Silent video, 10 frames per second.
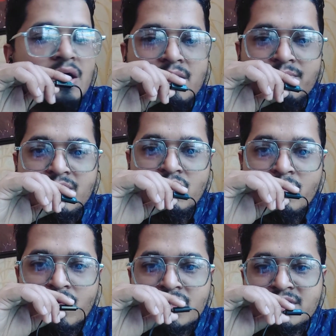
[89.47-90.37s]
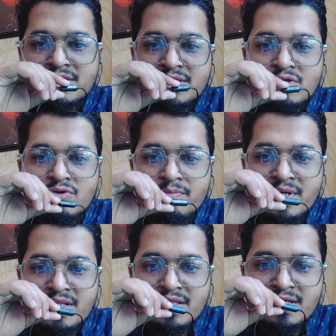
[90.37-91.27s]
আমি অমুক ডিজিটাল
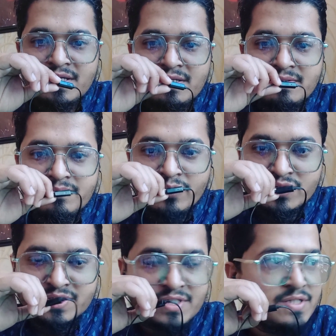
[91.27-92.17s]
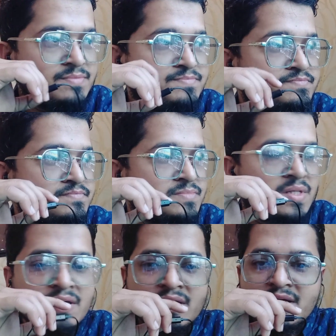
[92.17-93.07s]
কোম্পানি থেকে বলছি
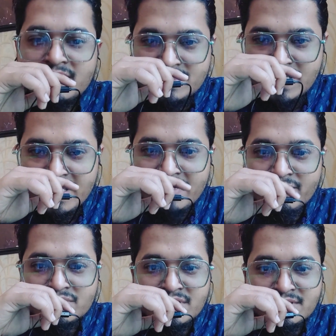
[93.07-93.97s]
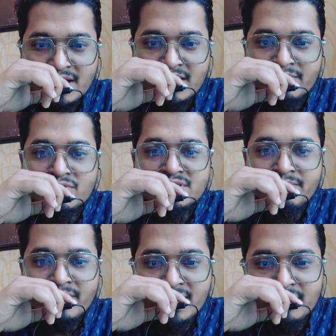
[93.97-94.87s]
জাইকা বলছি সাইরা বলছি
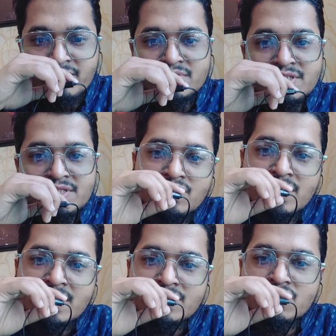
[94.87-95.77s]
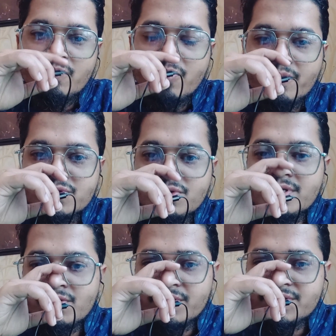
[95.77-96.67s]
মারিয়া বলছি জন্য একটা জব
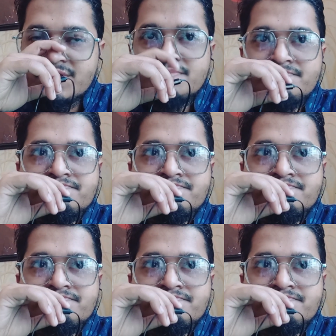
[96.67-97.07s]
অপরচুনিটি রয়েছে